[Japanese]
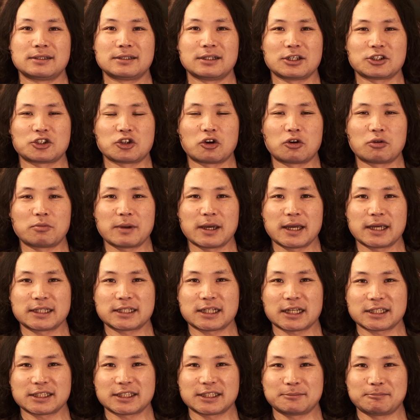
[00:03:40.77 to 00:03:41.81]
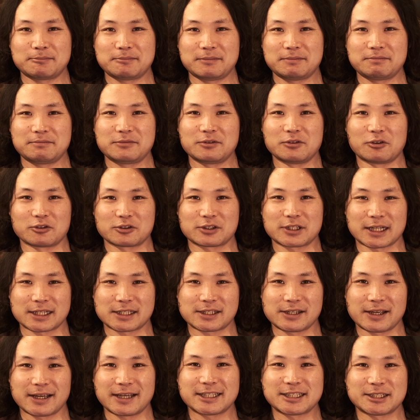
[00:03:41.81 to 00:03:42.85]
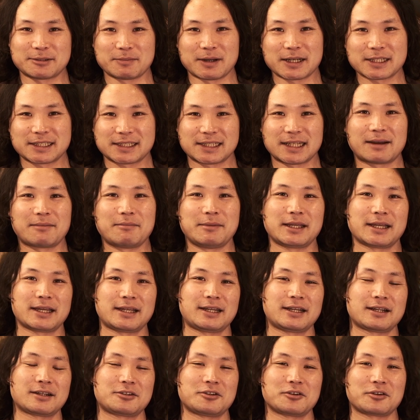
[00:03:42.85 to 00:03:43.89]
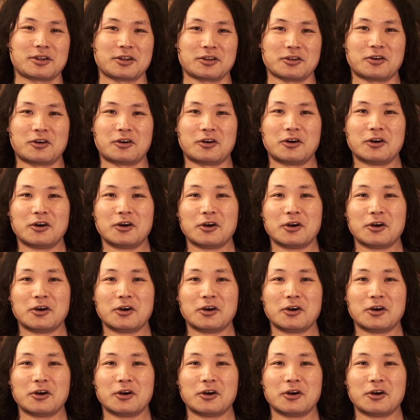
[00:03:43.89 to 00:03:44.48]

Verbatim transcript: で、証明写真を撮影しましたみたいな時の